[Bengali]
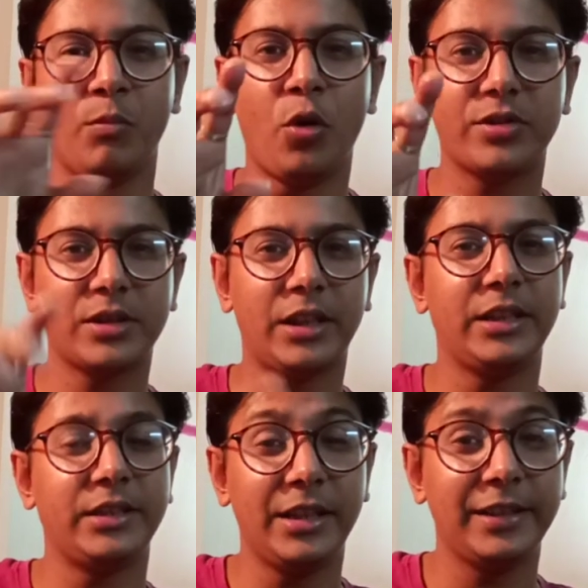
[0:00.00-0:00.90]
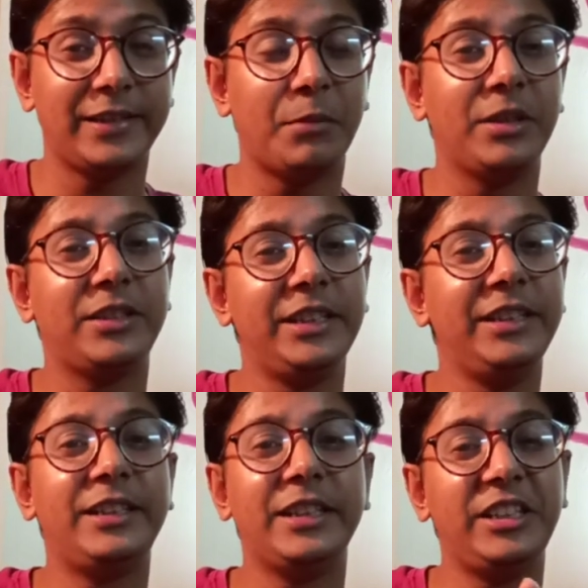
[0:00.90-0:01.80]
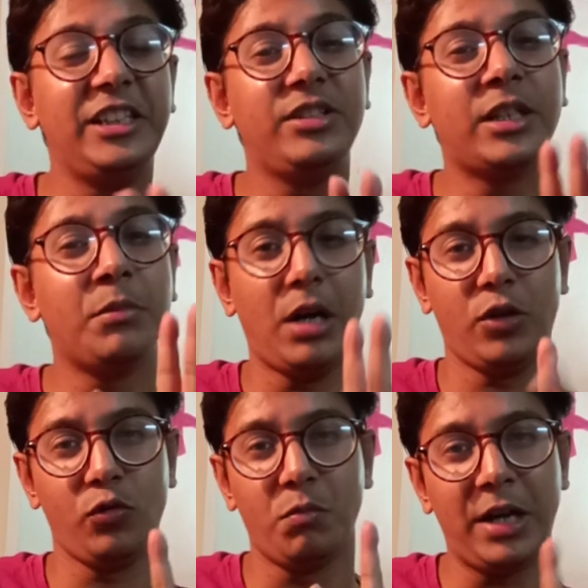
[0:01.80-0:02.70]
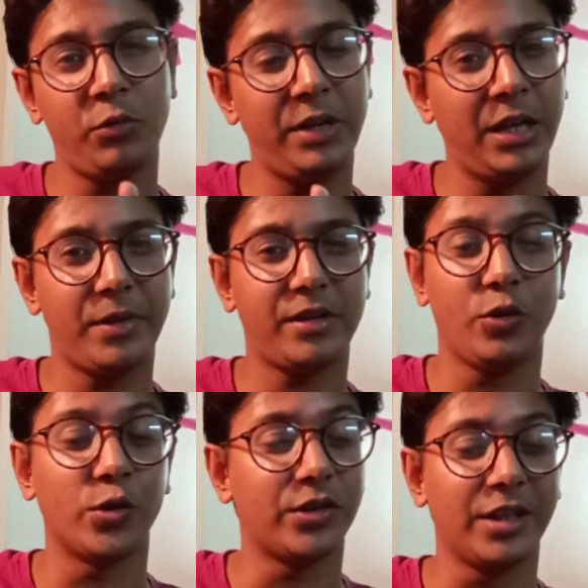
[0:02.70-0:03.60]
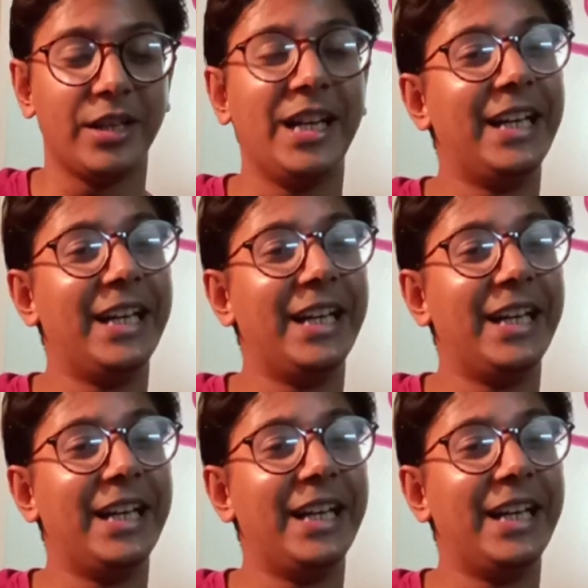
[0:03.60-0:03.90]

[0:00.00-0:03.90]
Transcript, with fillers: বক্স কাটা যায় তার মানে তিনটে তিন চারে বারো বারো মেগাপিক্সেল হচ্ছে